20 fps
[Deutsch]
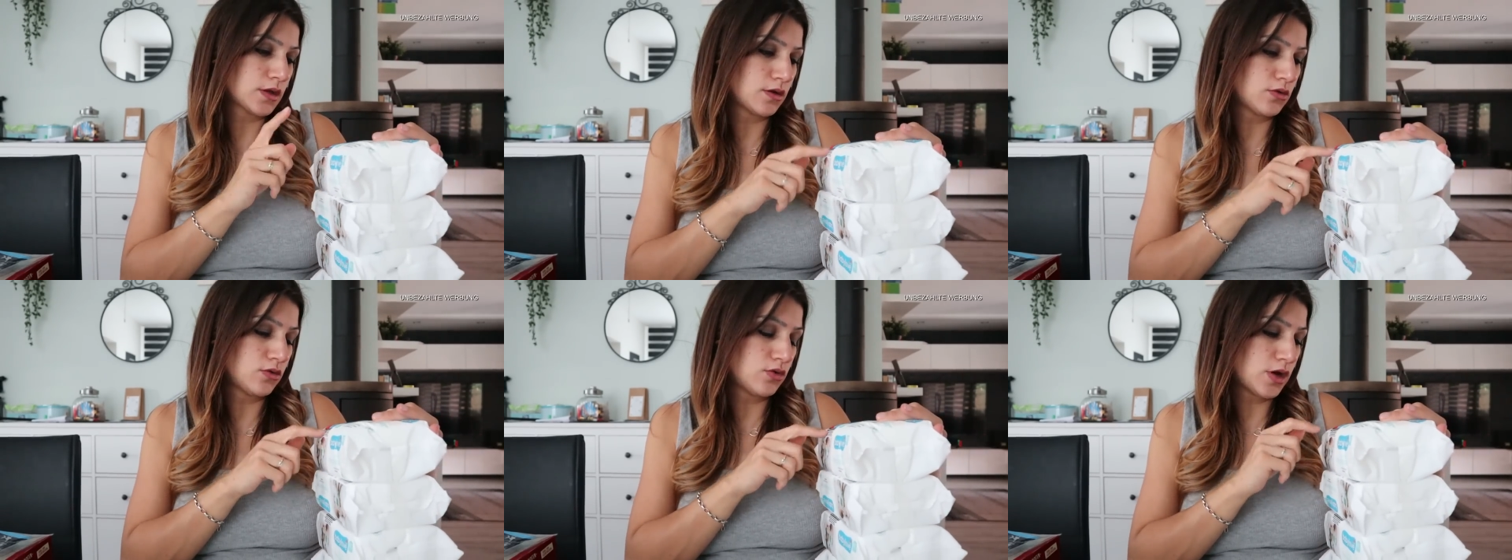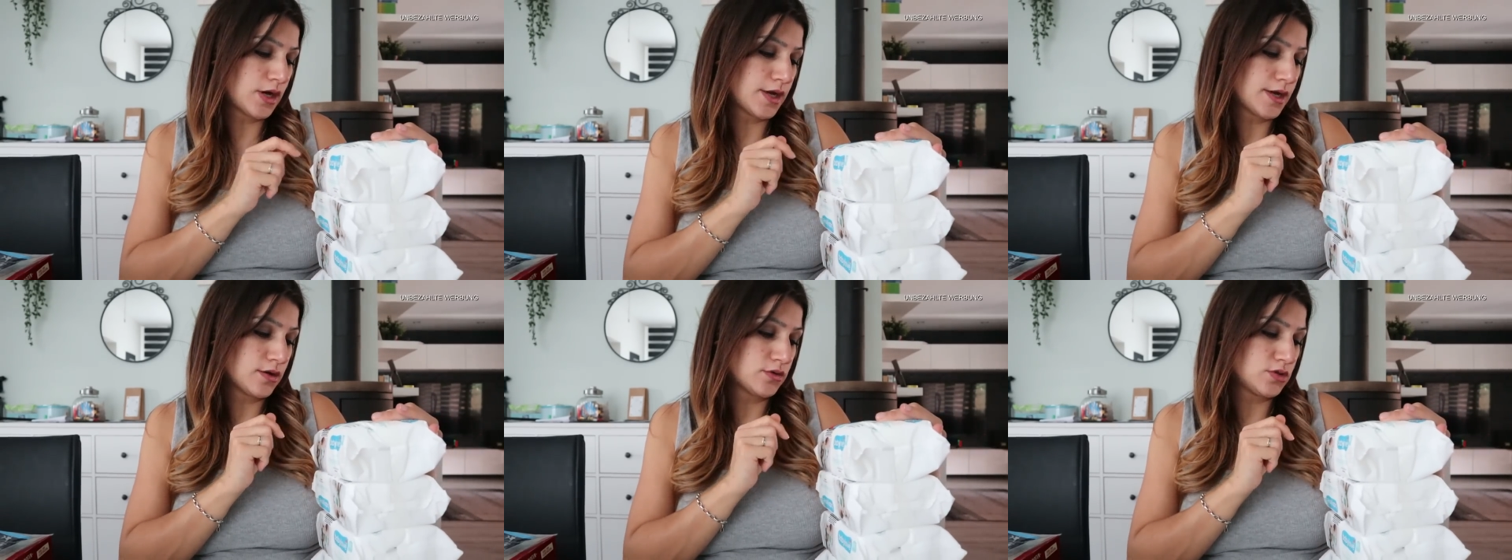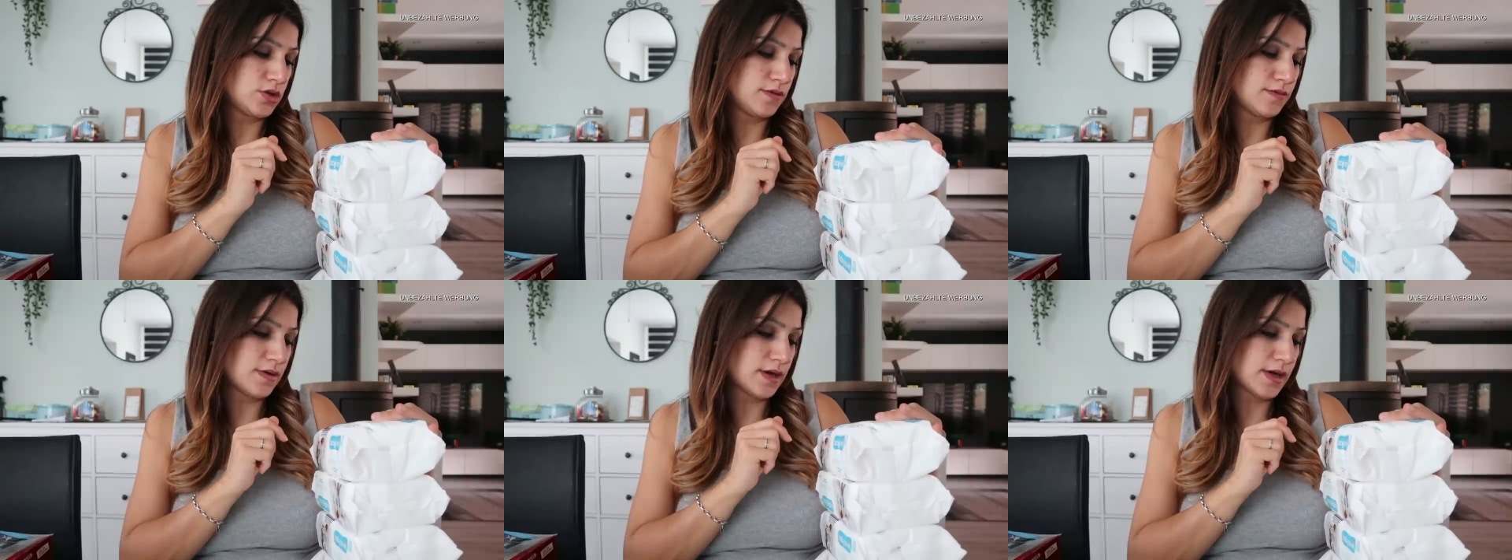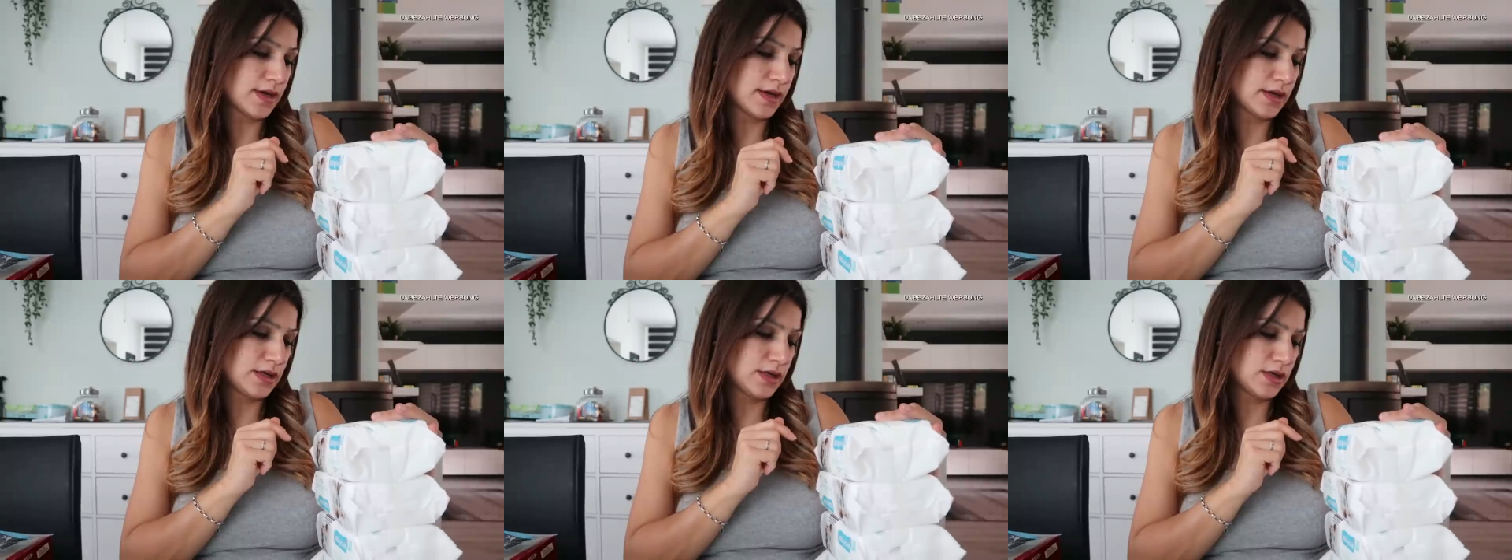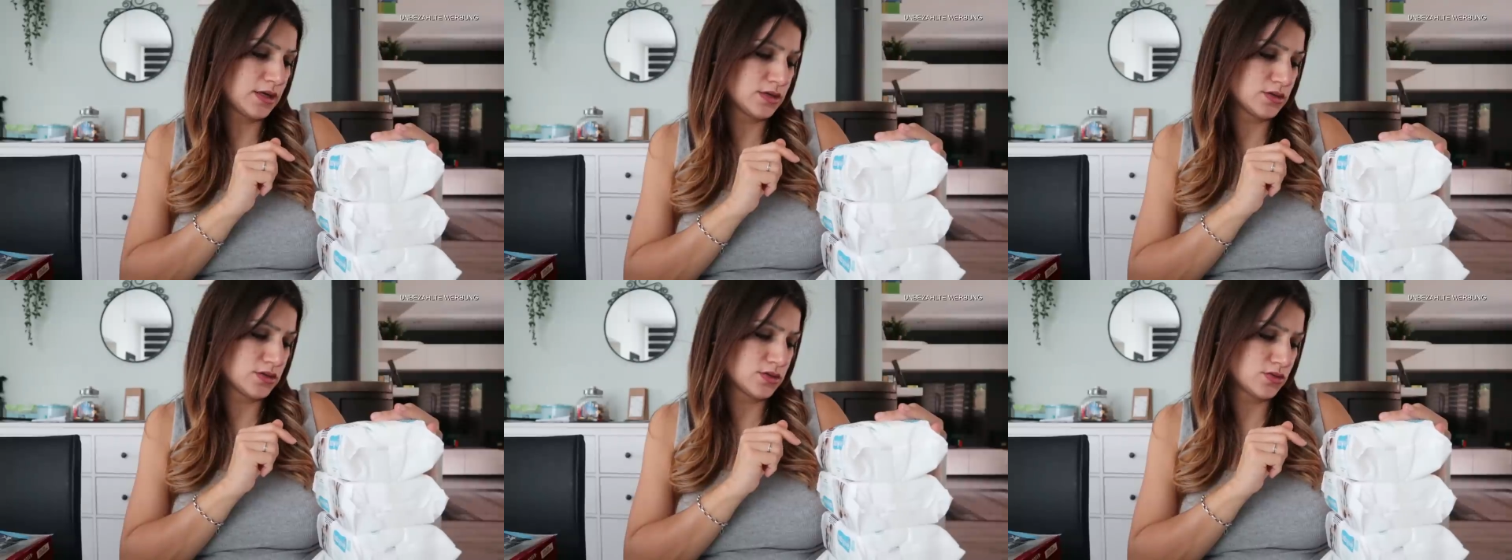Luana und die waren
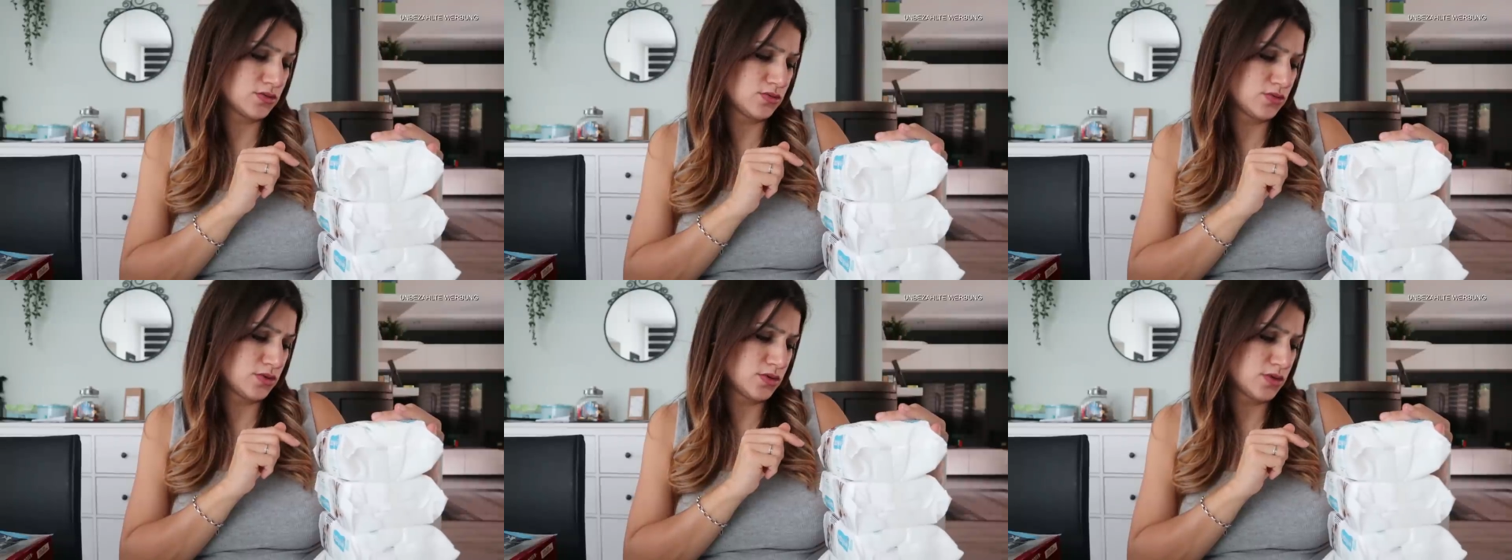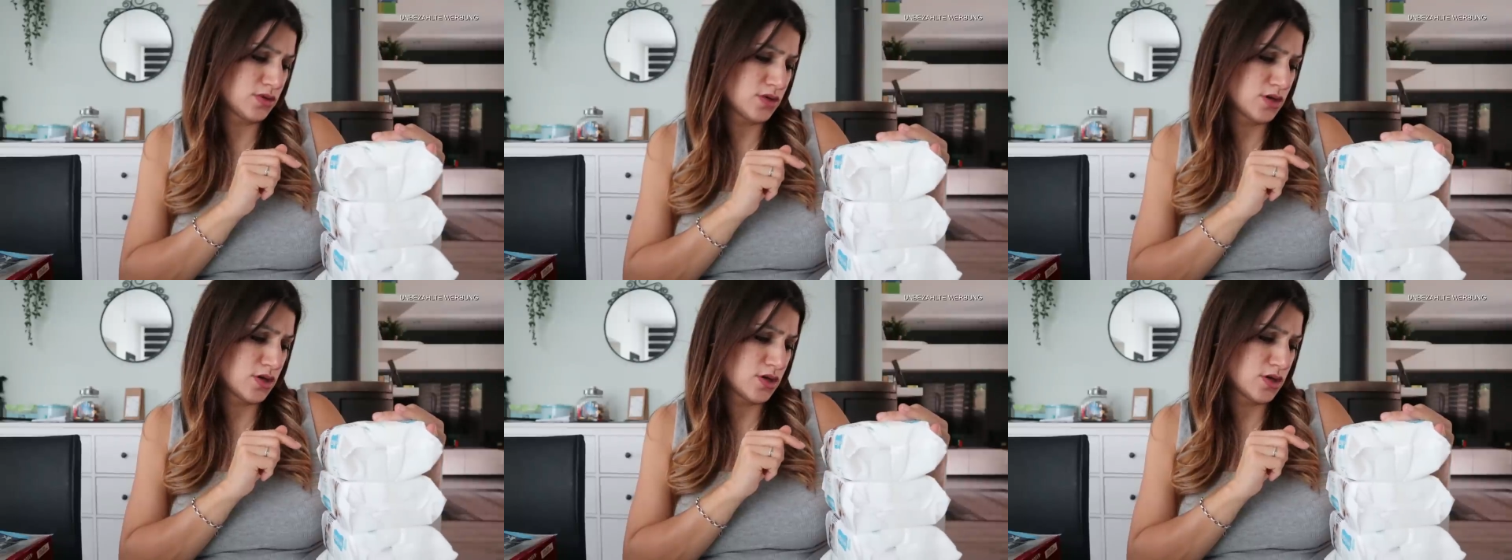eigentlich ganz gut.